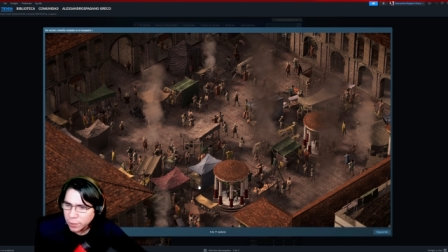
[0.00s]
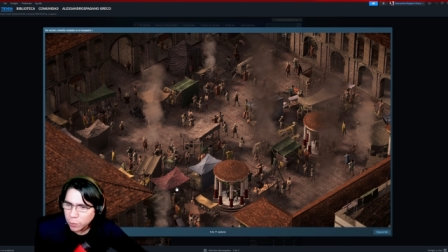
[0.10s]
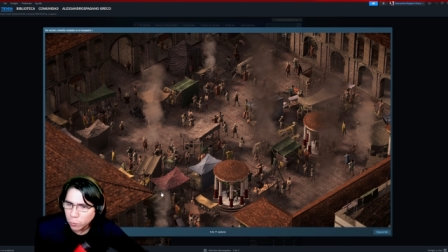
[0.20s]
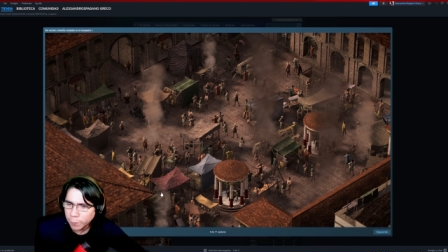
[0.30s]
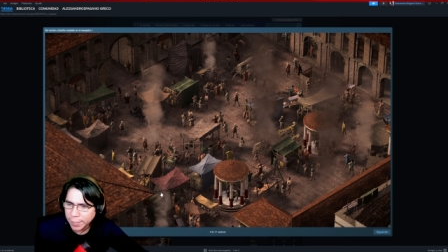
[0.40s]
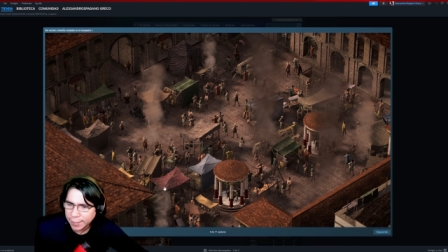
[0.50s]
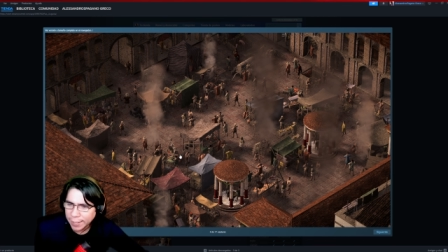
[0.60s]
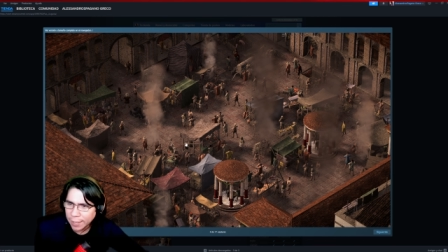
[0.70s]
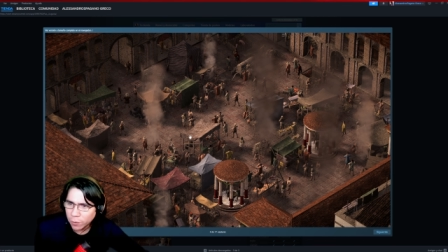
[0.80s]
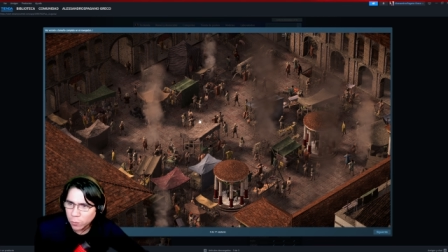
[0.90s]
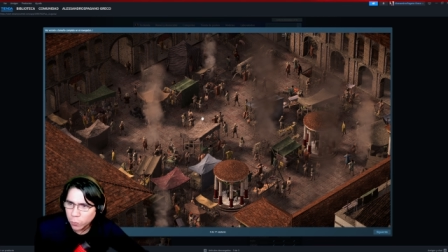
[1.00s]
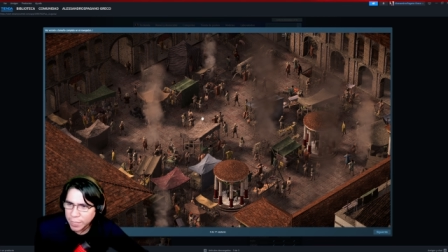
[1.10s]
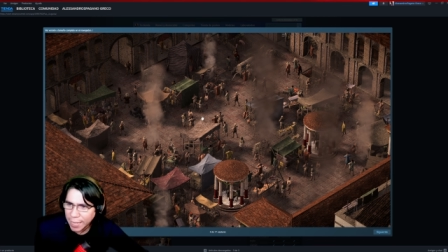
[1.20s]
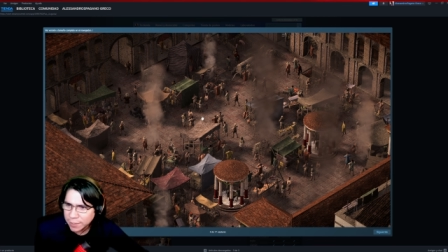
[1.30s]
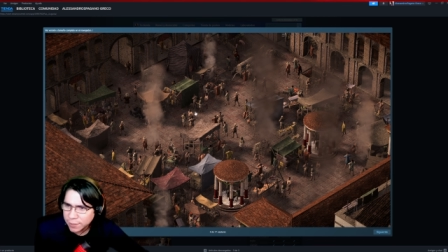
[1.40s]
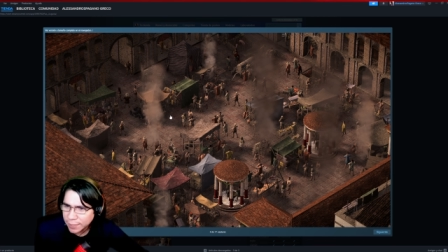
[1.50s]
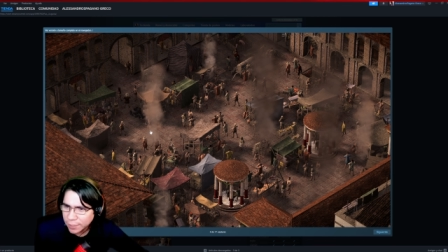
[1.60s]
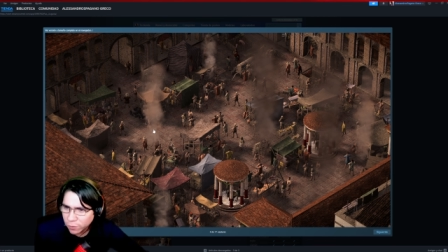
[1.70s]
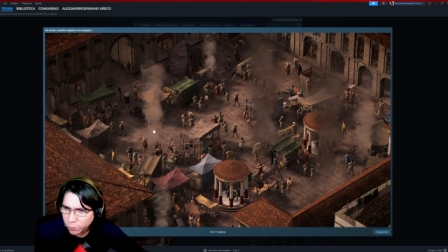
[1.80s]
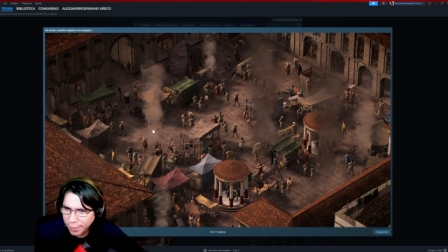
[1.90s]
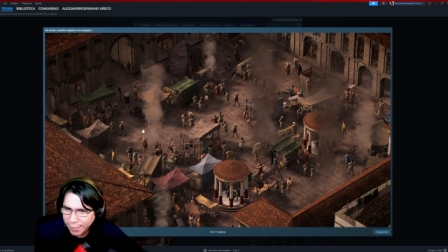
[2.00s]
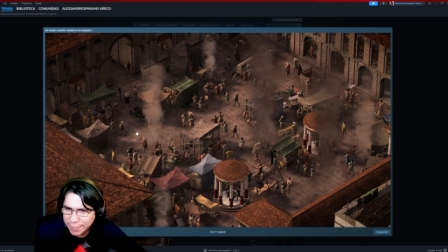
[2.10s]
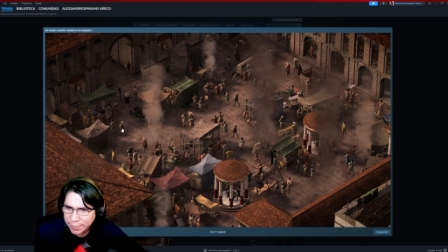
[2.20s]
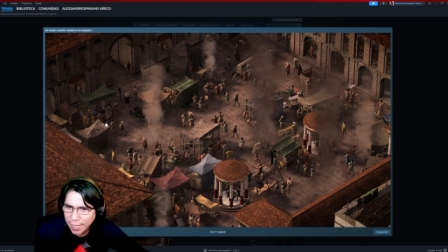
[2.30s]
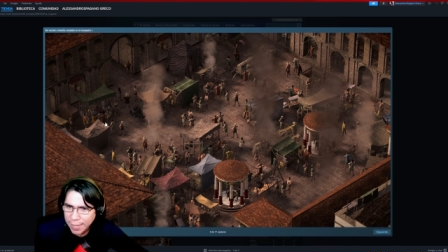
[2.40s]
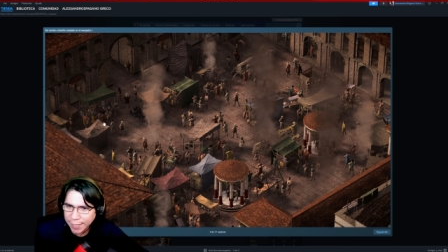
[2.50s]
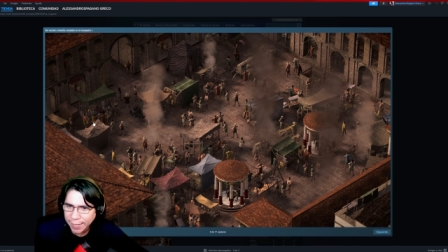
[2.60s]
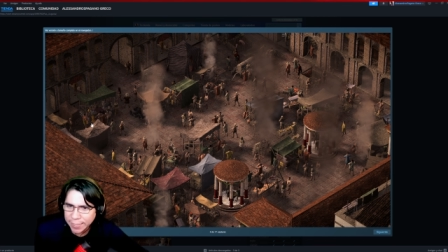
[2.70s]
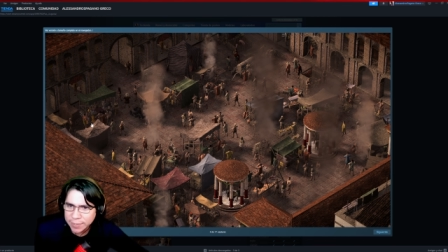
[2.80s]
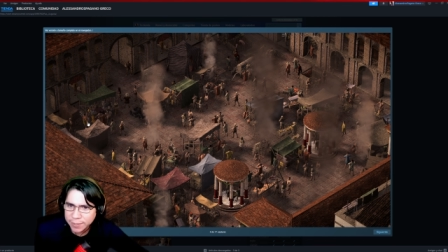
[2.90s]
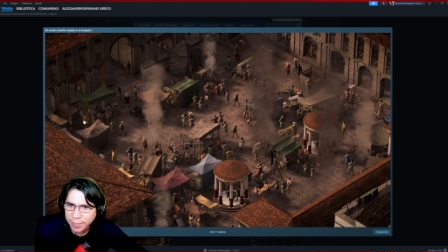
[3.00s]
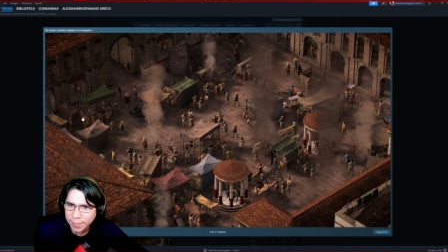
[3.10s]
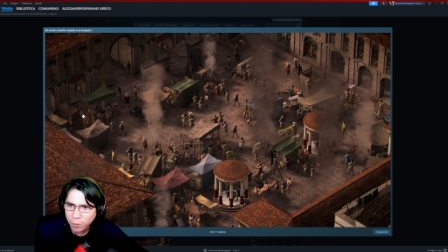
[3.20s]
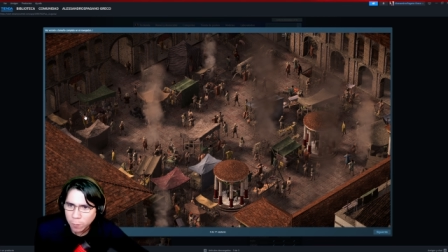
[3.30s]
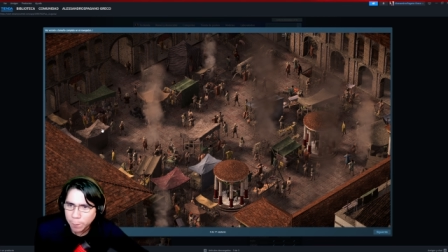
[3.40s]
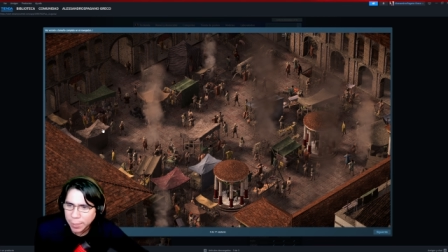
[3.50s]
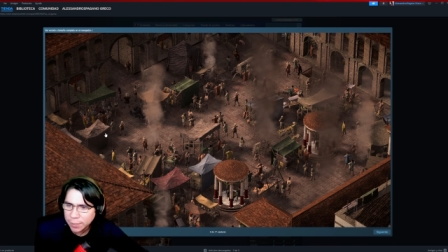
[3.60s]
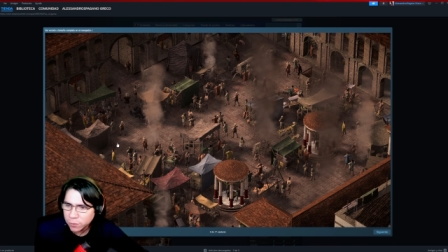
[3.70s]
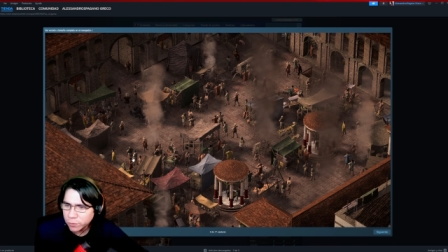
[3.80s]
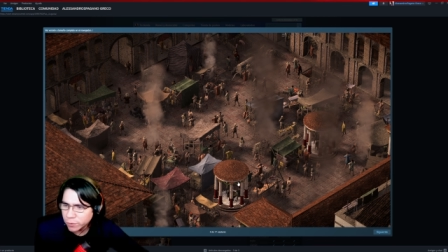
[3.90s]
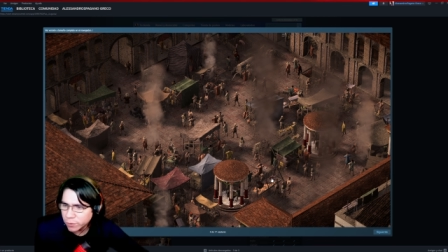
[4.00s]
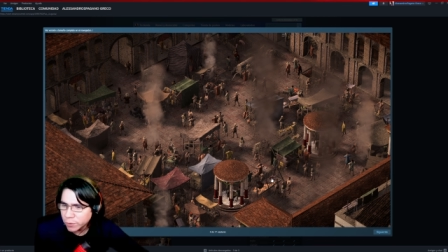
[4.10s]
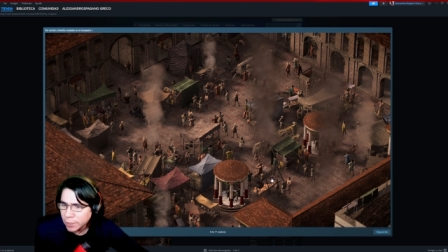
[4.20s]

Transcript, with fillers: un mercado bullante con una cantidad de gente comprando,